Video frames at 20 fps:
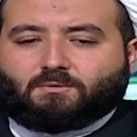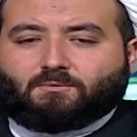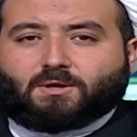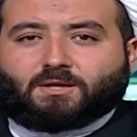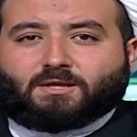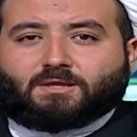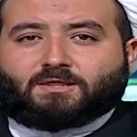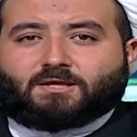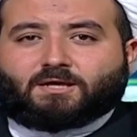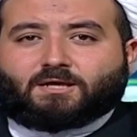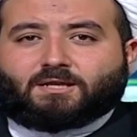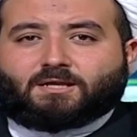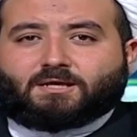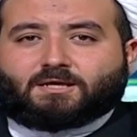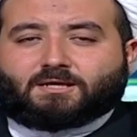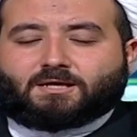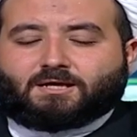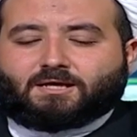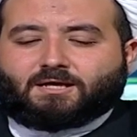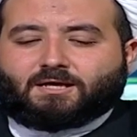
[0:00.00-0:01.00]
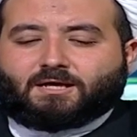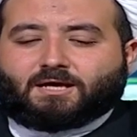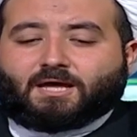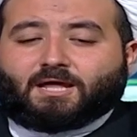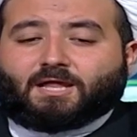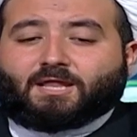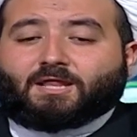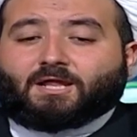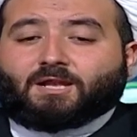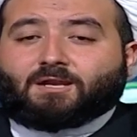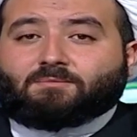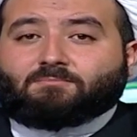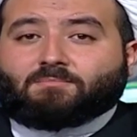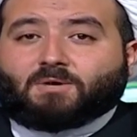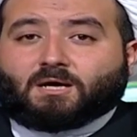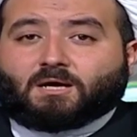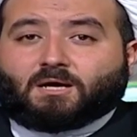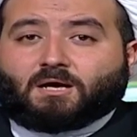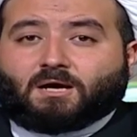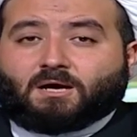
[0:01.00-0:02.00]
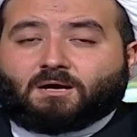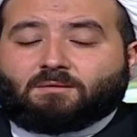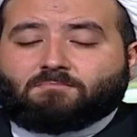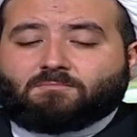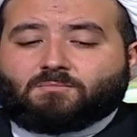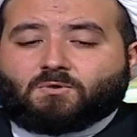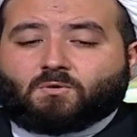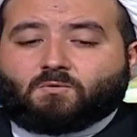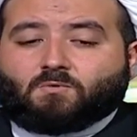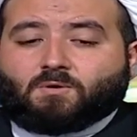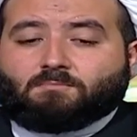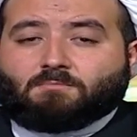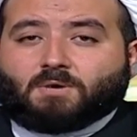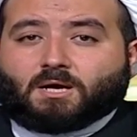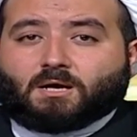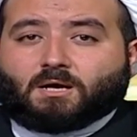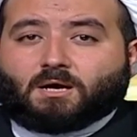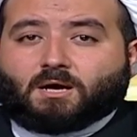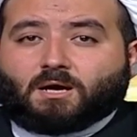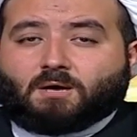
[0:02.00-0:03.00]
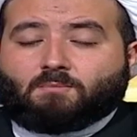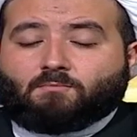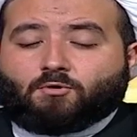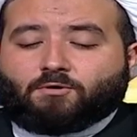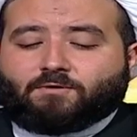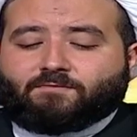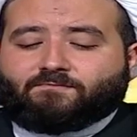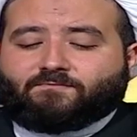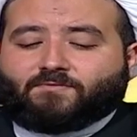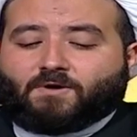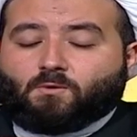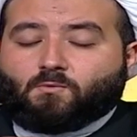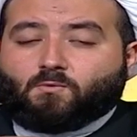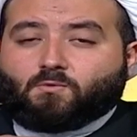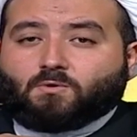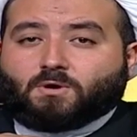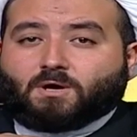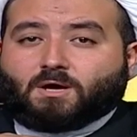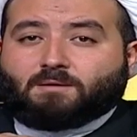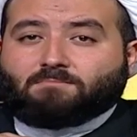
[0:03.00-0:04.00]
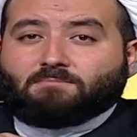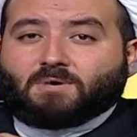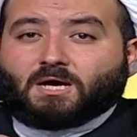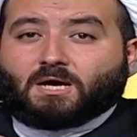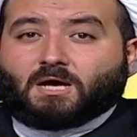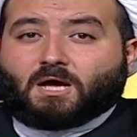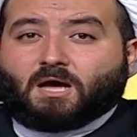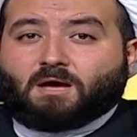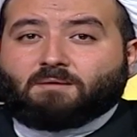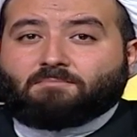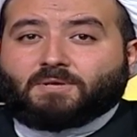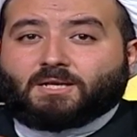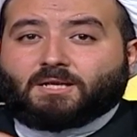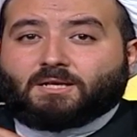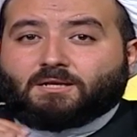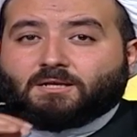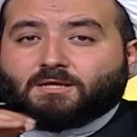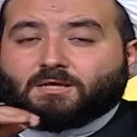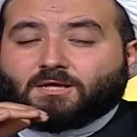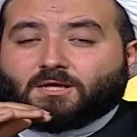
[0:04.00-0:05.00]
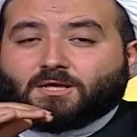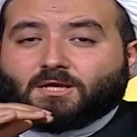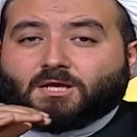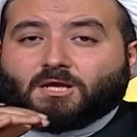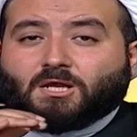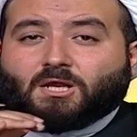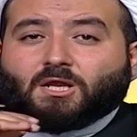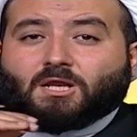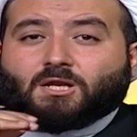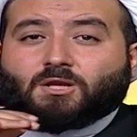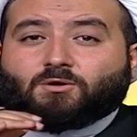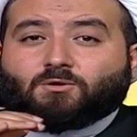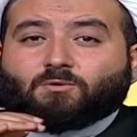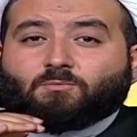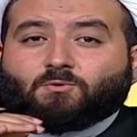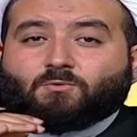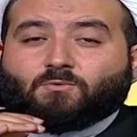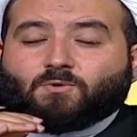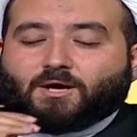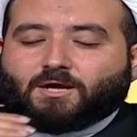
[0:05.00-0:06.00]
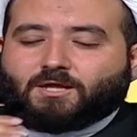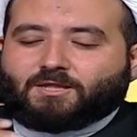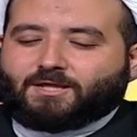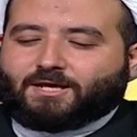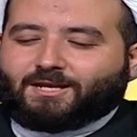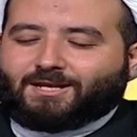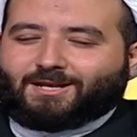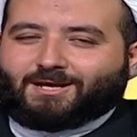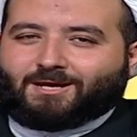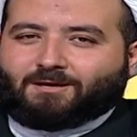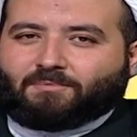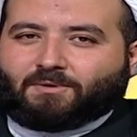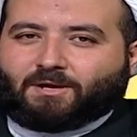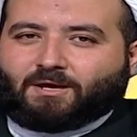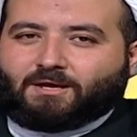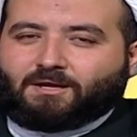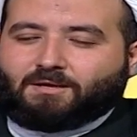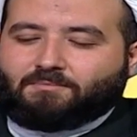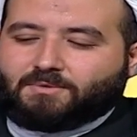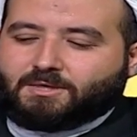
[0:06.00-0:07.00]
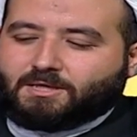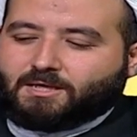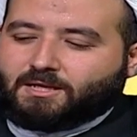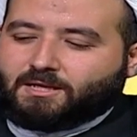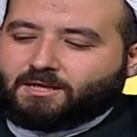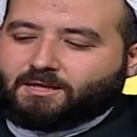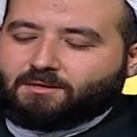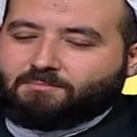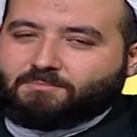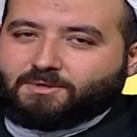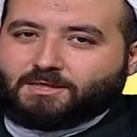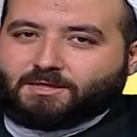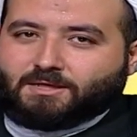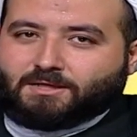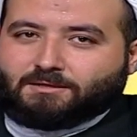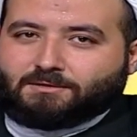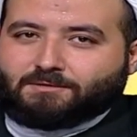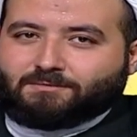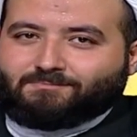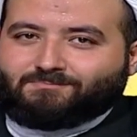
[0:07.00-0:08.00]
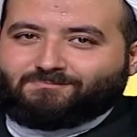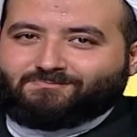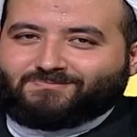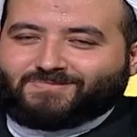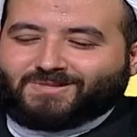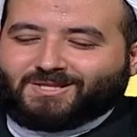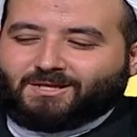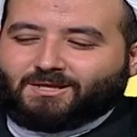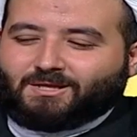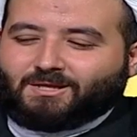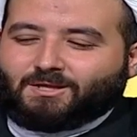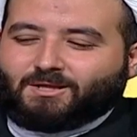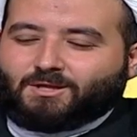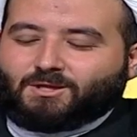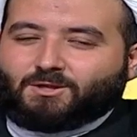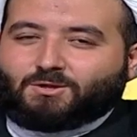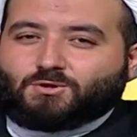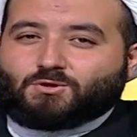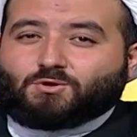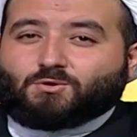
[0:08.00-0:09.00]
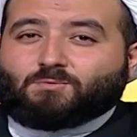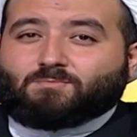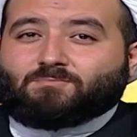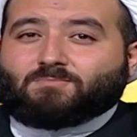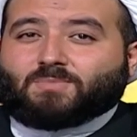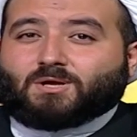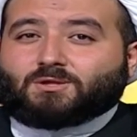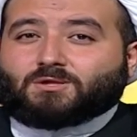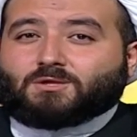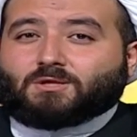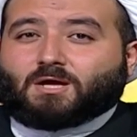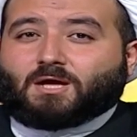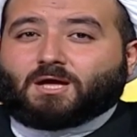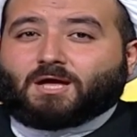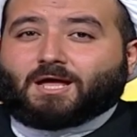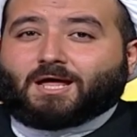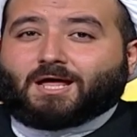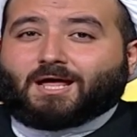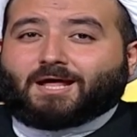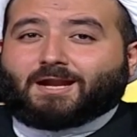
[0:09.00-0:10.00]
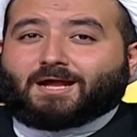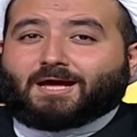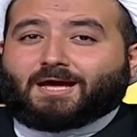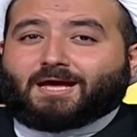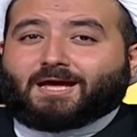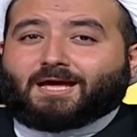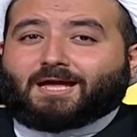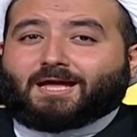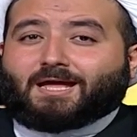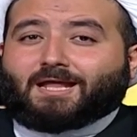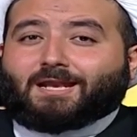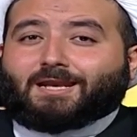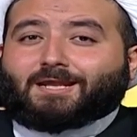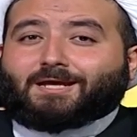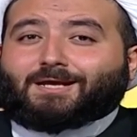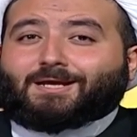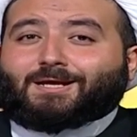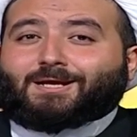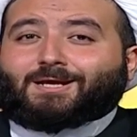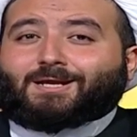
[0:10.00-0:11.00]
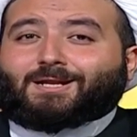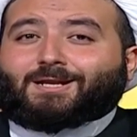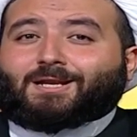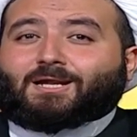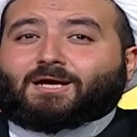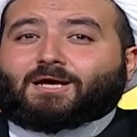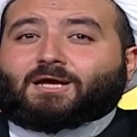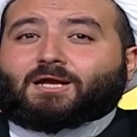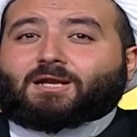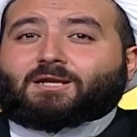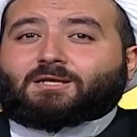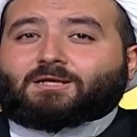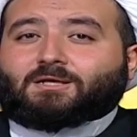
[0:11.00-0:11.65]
ولذلك هذا المقام هو مقام فوق مقام النبوة إذ أن إبراهيم كان نبياً ثم صار خليلا